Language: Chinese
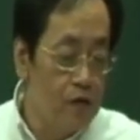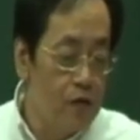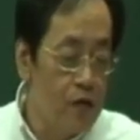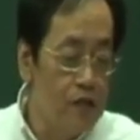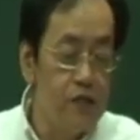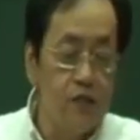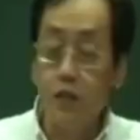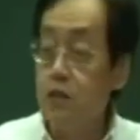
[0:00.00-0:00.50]
唐
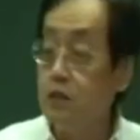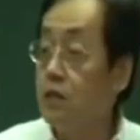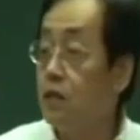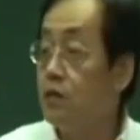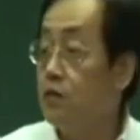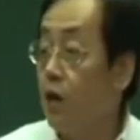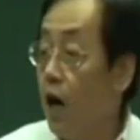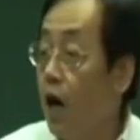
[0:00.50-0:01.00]
龙川
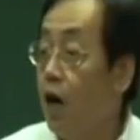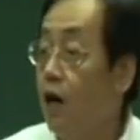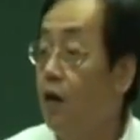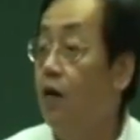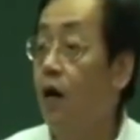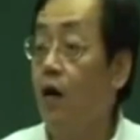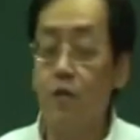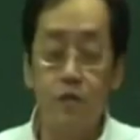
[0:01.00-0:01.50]
解释的最
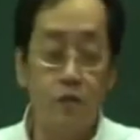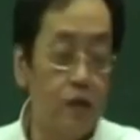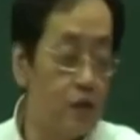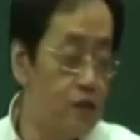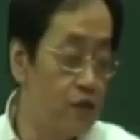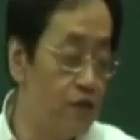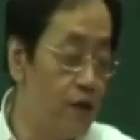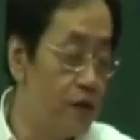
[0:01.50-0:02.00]
好，啊，
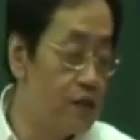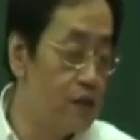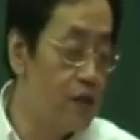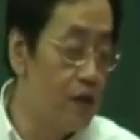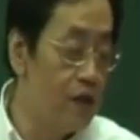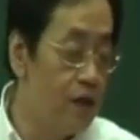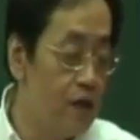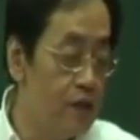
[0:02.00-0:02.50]
这个经
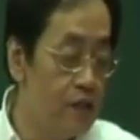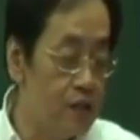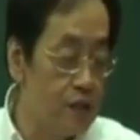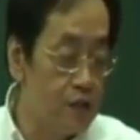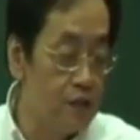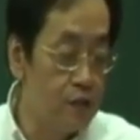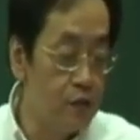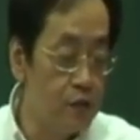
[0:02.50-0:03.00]
方家
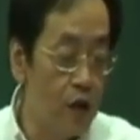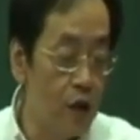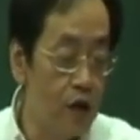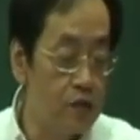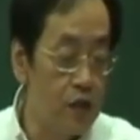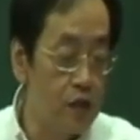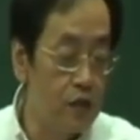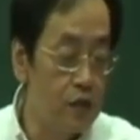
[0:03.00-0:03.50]
解释的
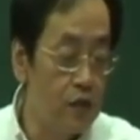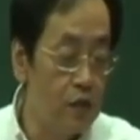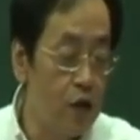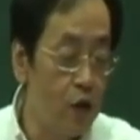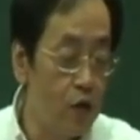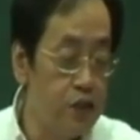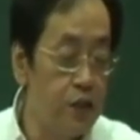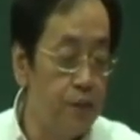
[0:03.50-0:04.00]
最好，讲那
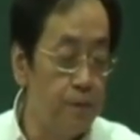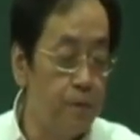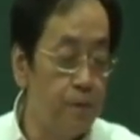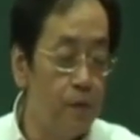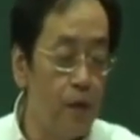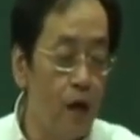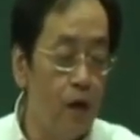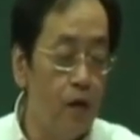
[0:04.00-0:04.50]
个药
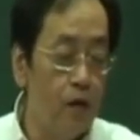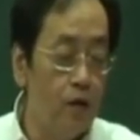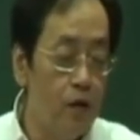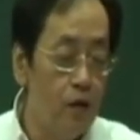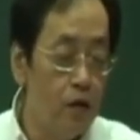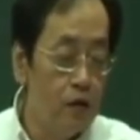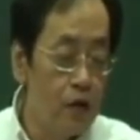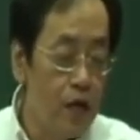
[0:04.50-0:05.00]
性，
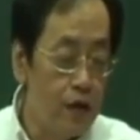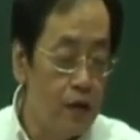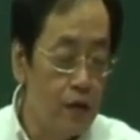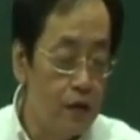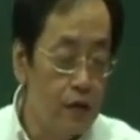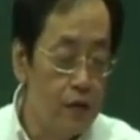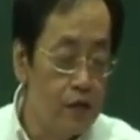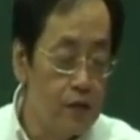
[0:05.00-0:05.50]
好，
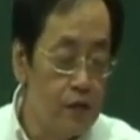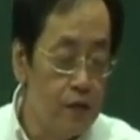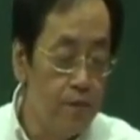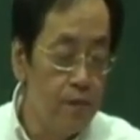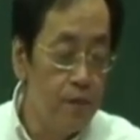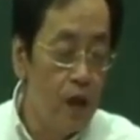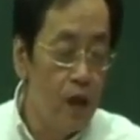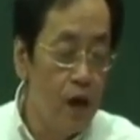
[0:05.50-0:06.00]
他葛根
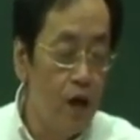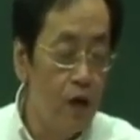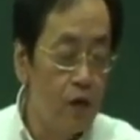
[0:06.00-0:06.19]
的生。